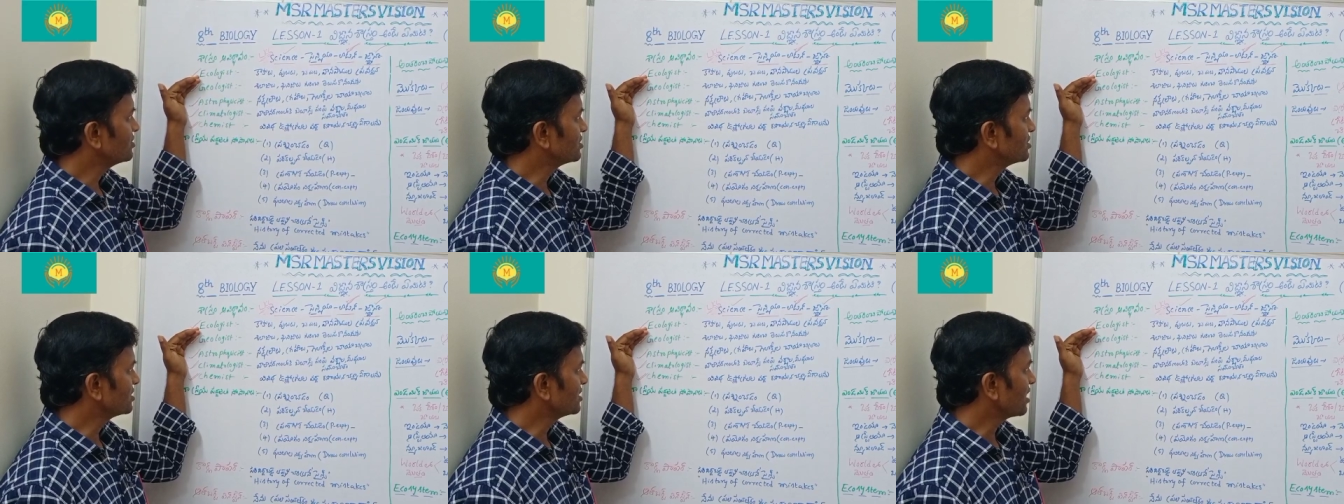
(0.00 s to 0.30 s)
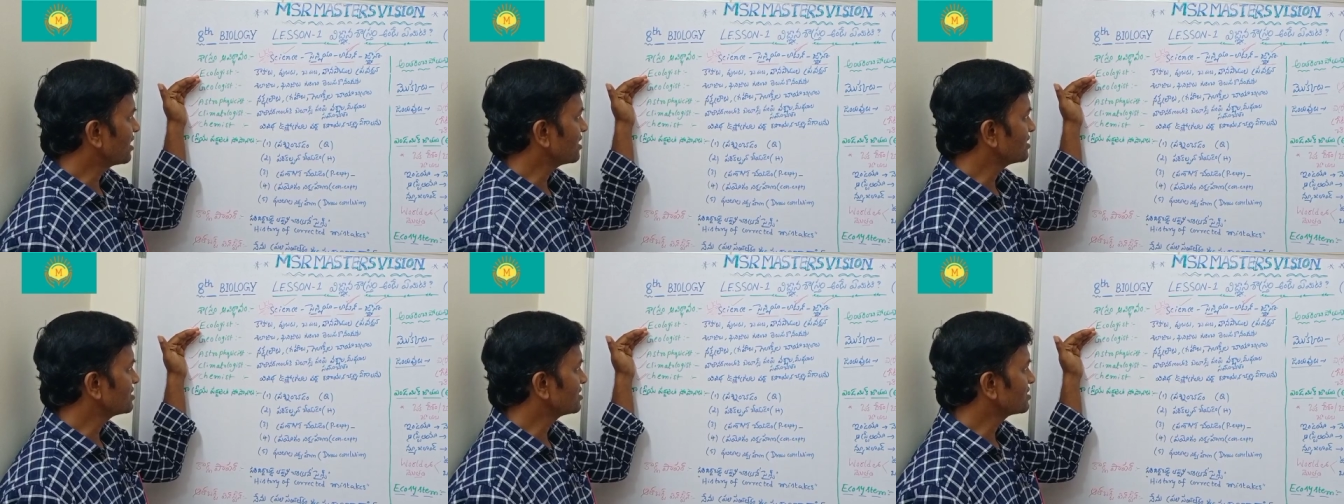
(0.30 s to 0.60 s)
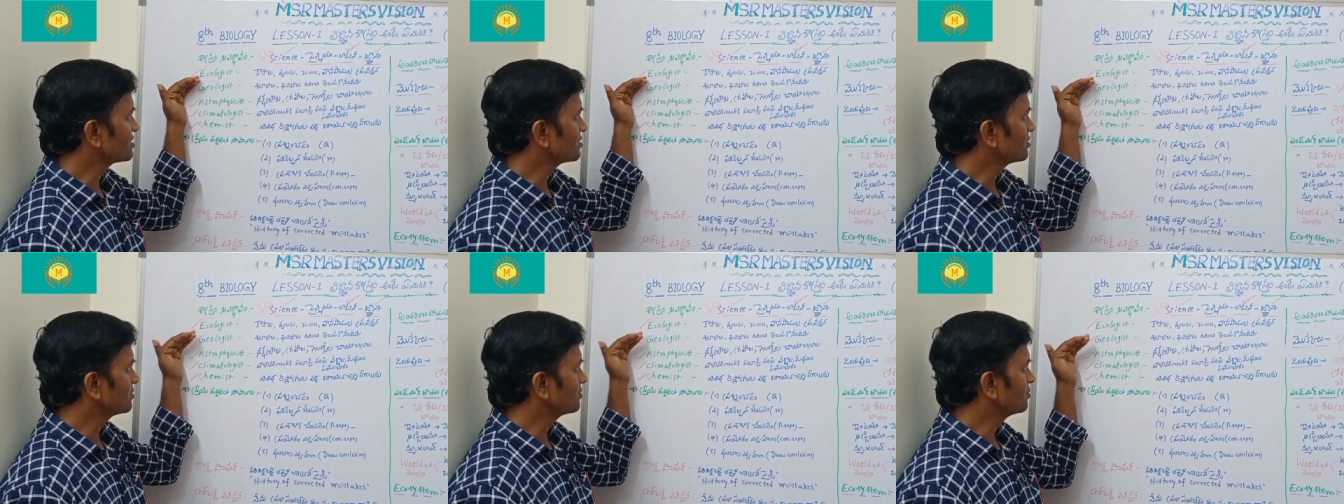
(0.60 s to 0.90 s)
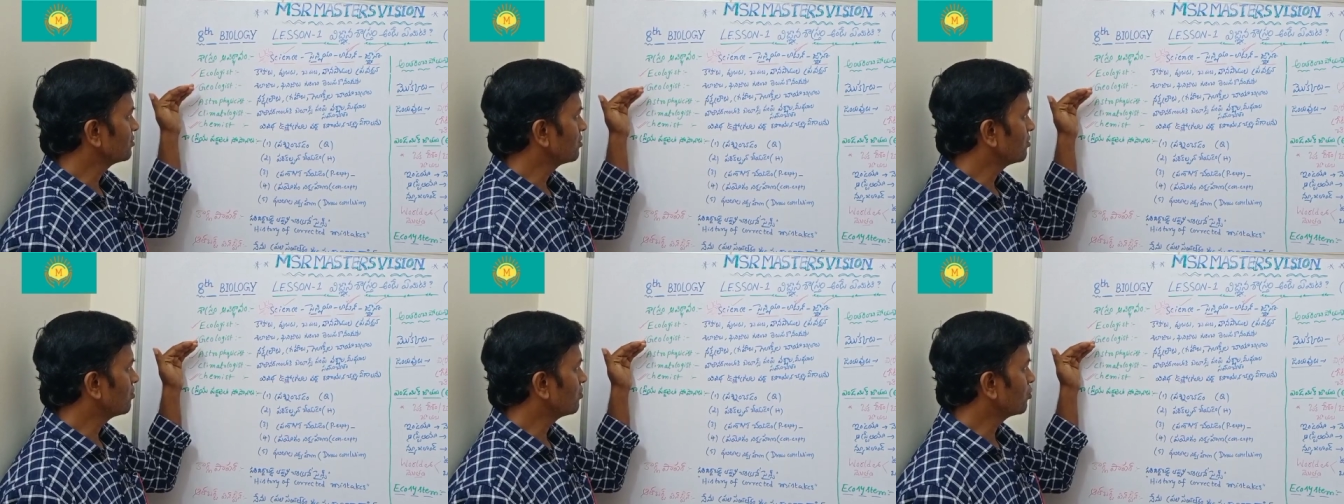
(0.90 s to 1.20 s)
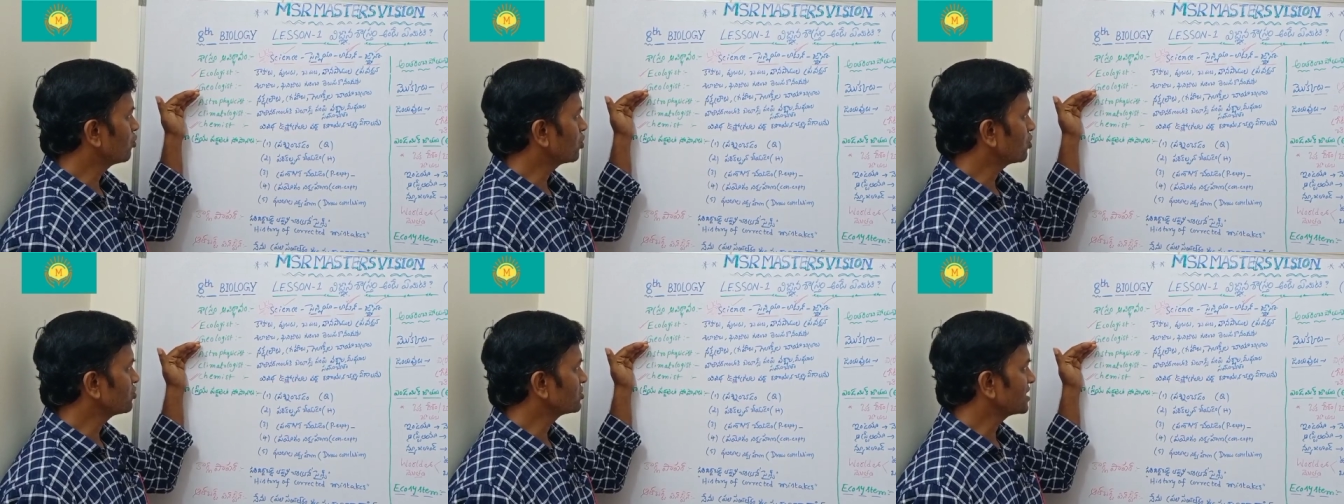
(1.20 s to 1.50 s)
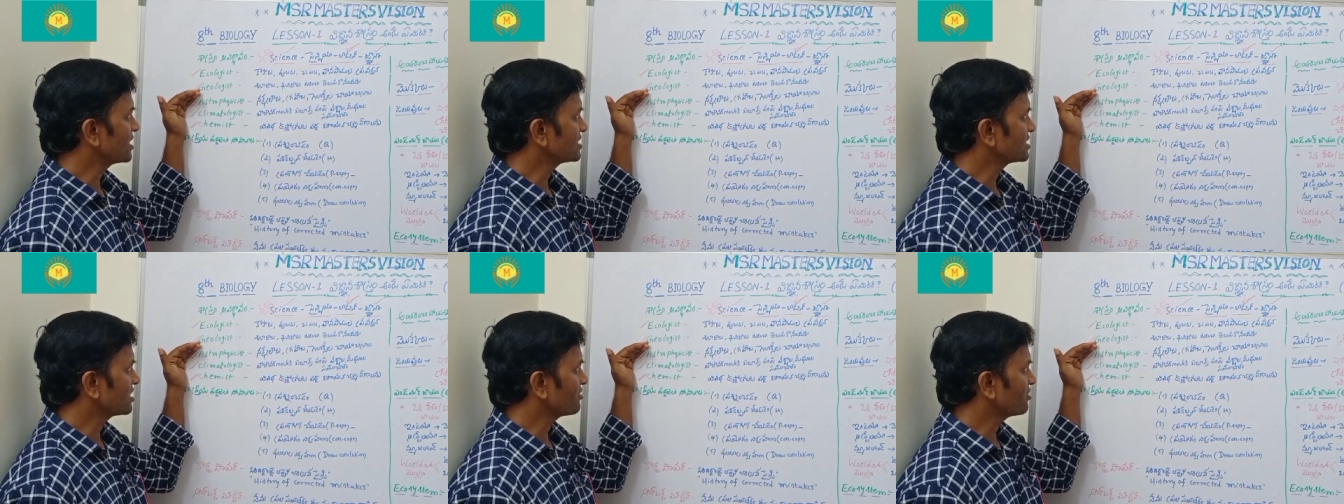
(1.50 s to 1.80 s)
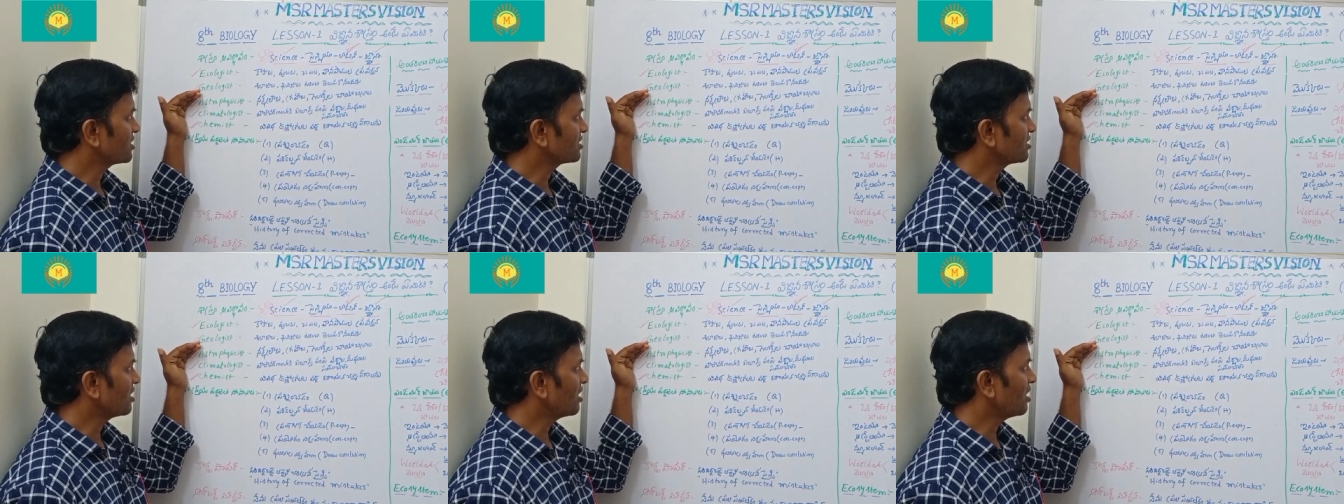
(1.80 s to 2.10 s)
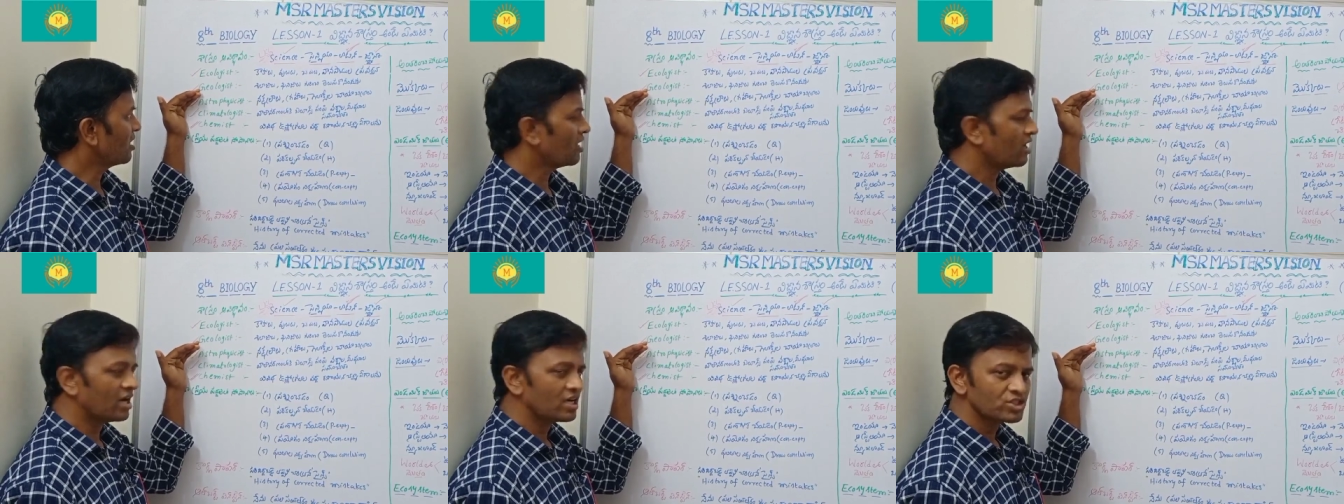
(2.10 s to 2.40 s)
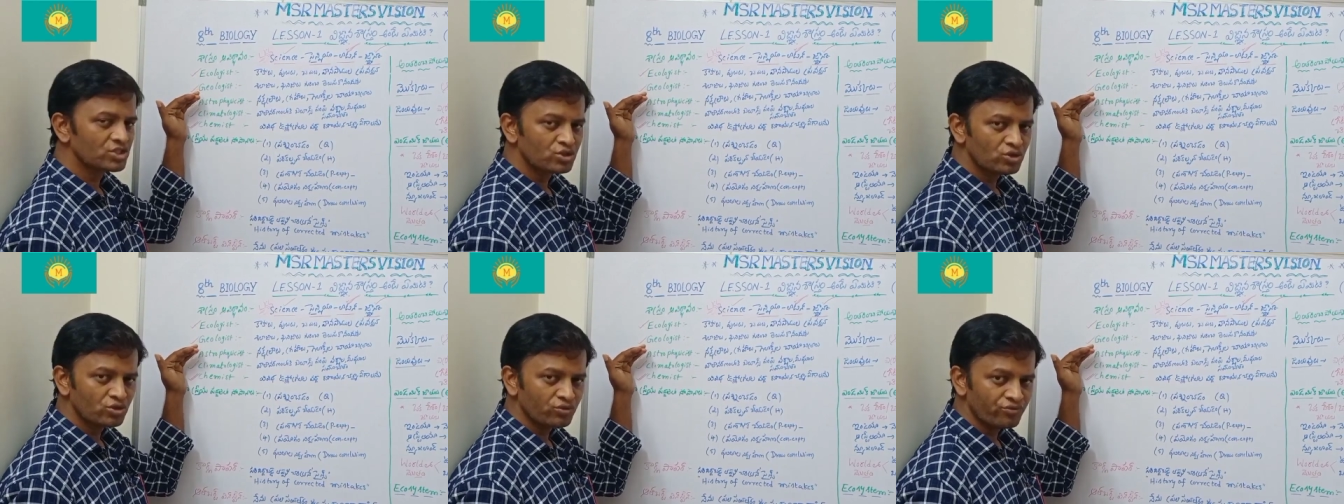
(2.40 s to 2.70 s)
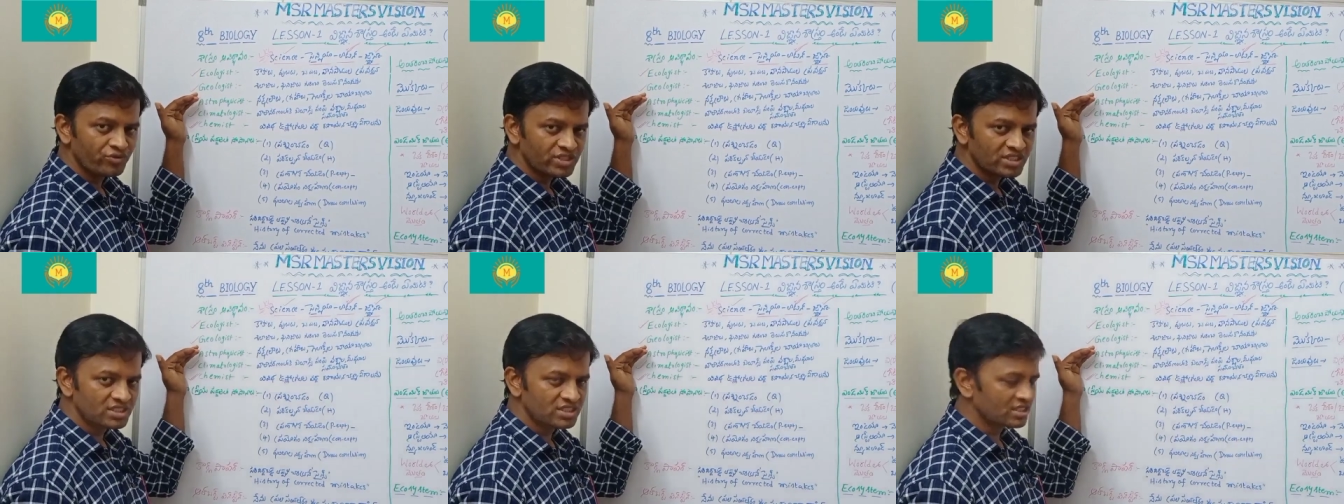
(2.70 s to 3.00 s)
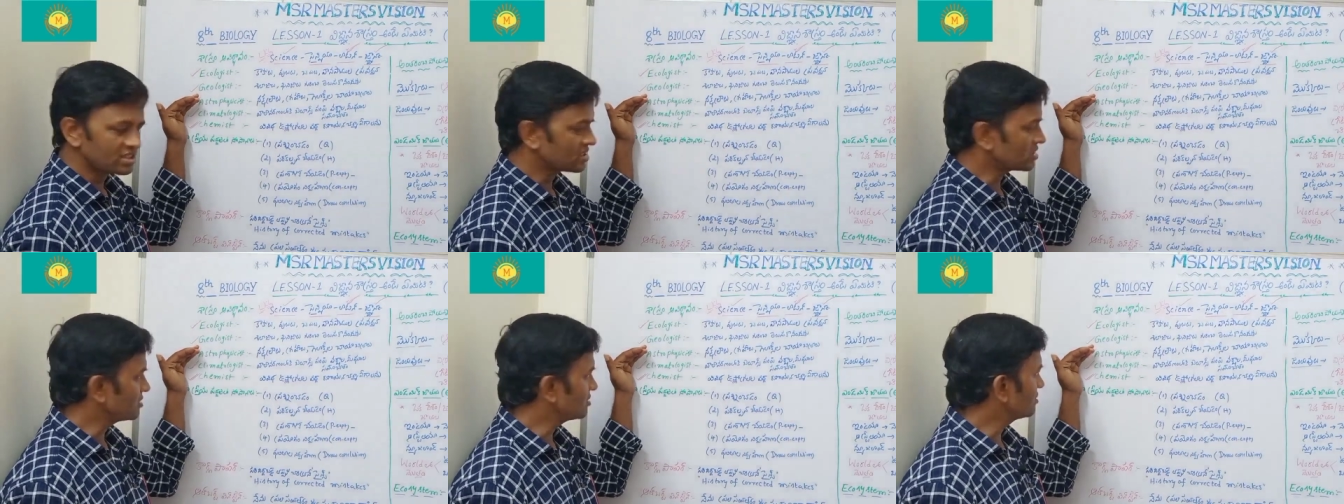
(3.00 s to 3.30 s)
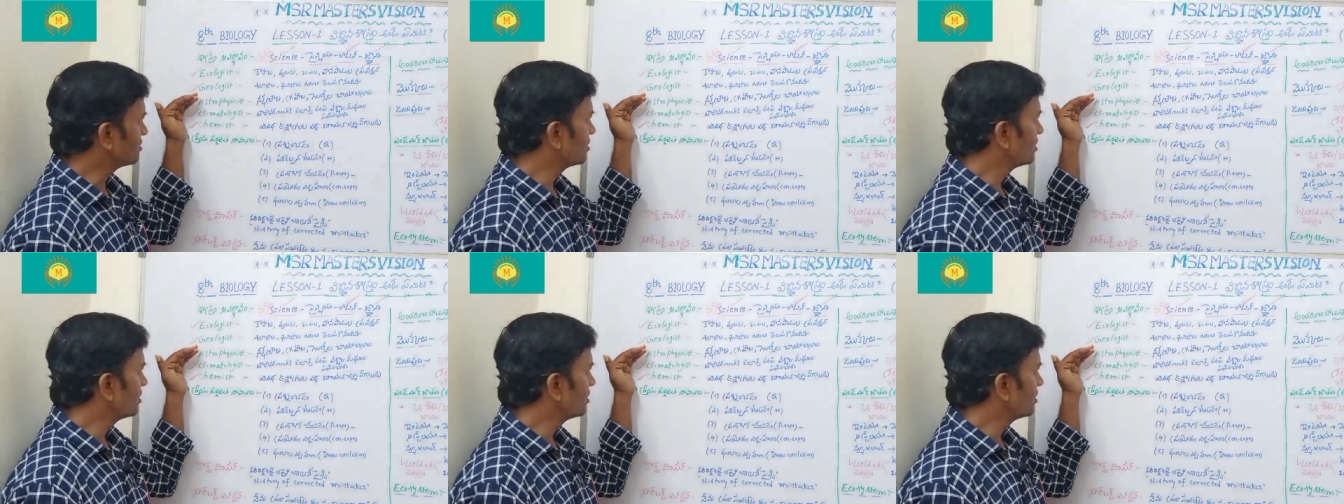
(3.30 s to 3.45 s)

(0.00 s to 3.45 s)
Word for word: జియాలజిస్ట్ మూడవ శాస్త్రవేత్త ఆస్ట్రోఫిజిసిస్ట్